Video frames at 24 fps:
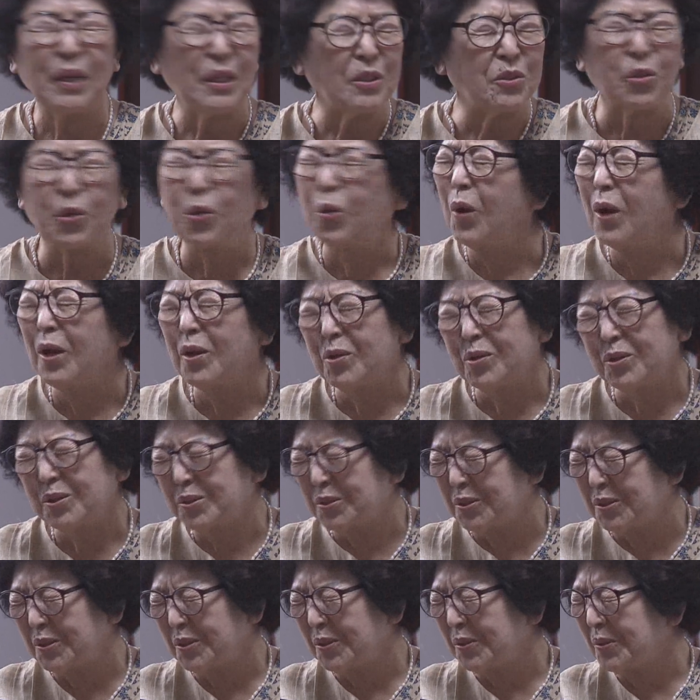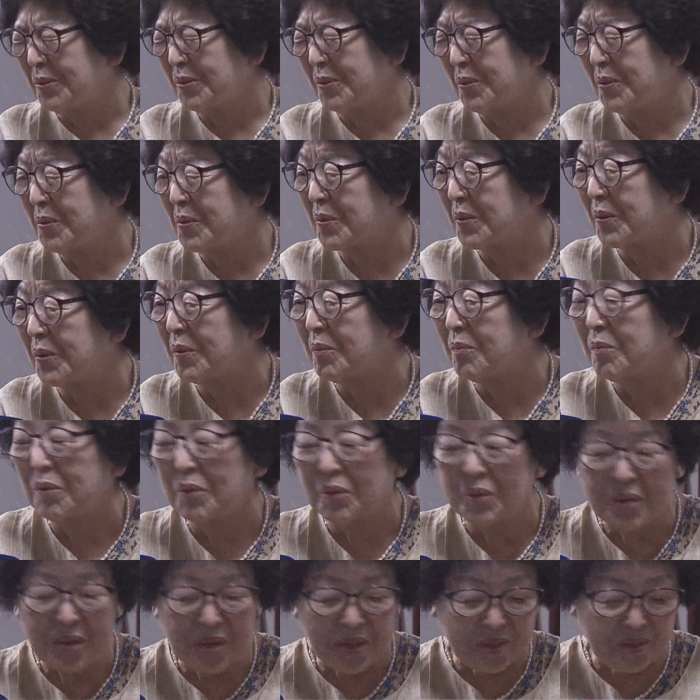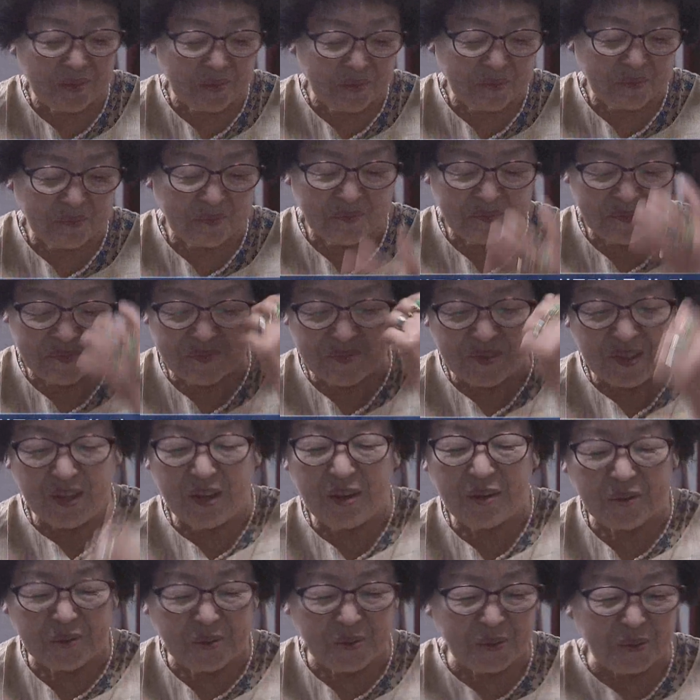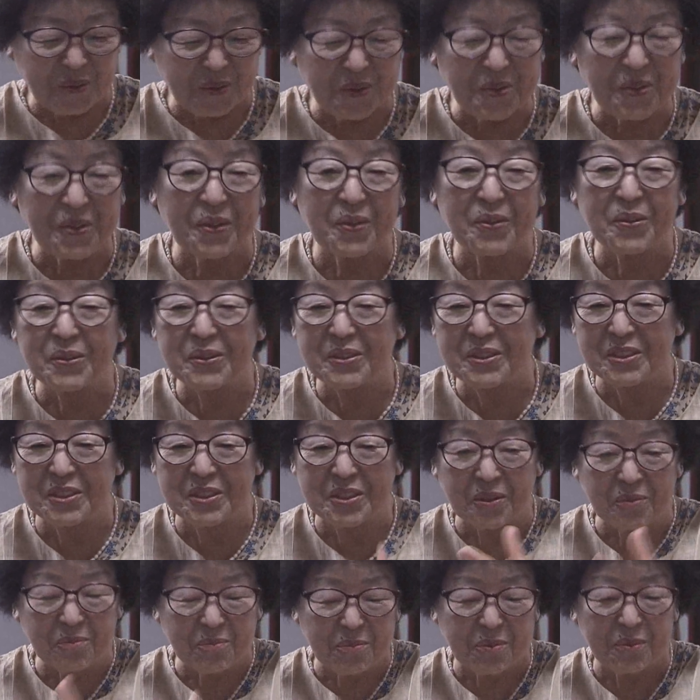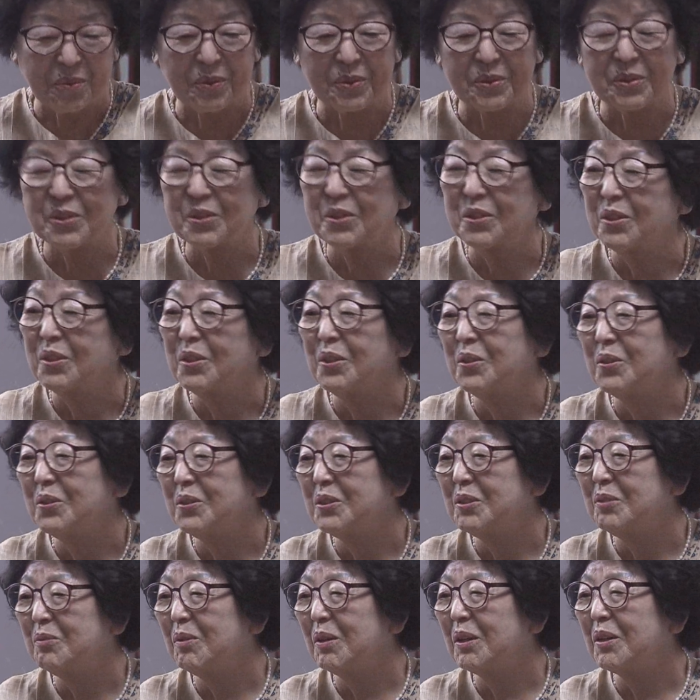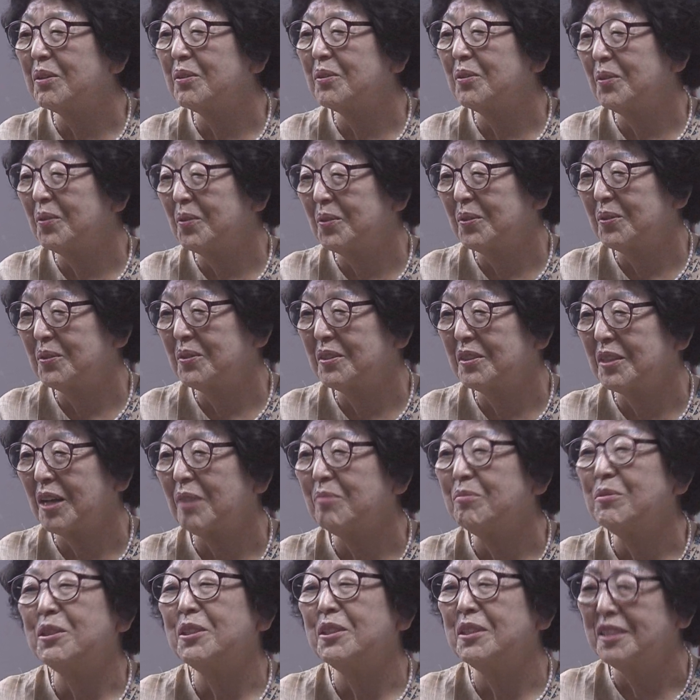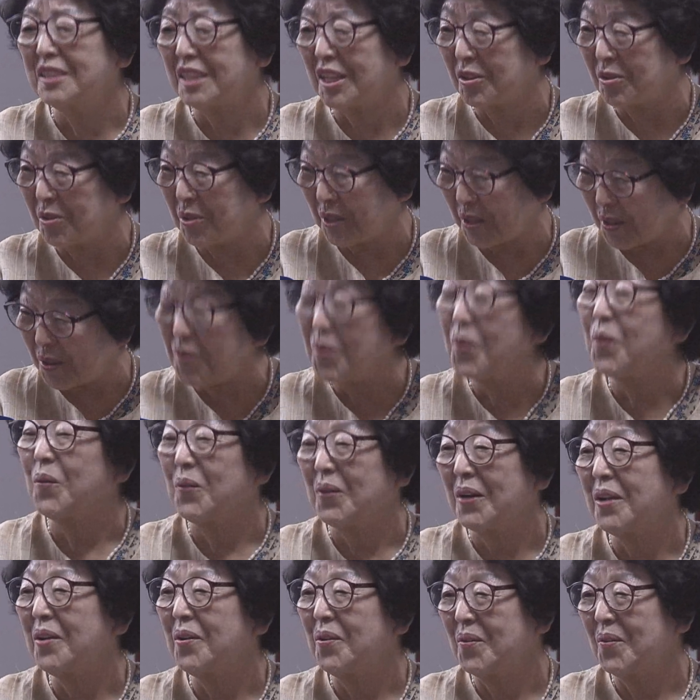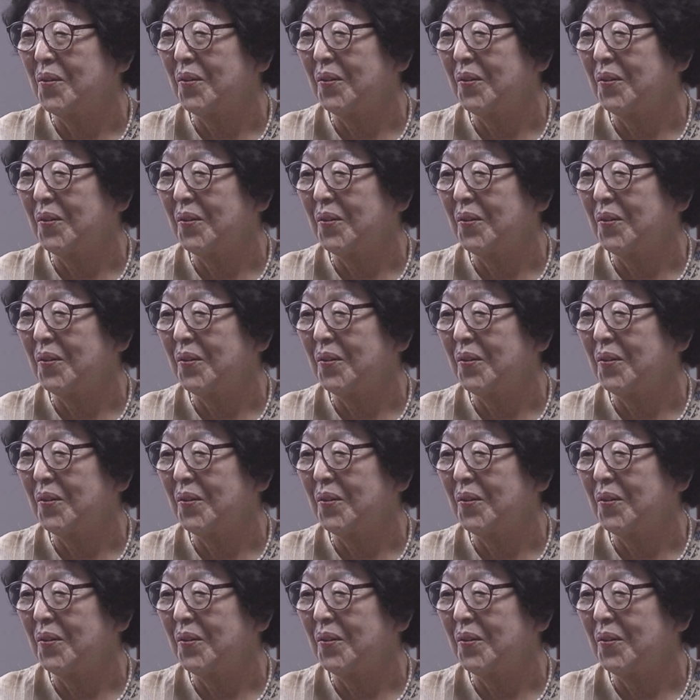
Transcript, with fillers: 더워요 저녁으로 그 막 에어컨도 틀어놓지 선풍기도 틀어놓지 막 그러고 잠이 들 때도 있고 그래요.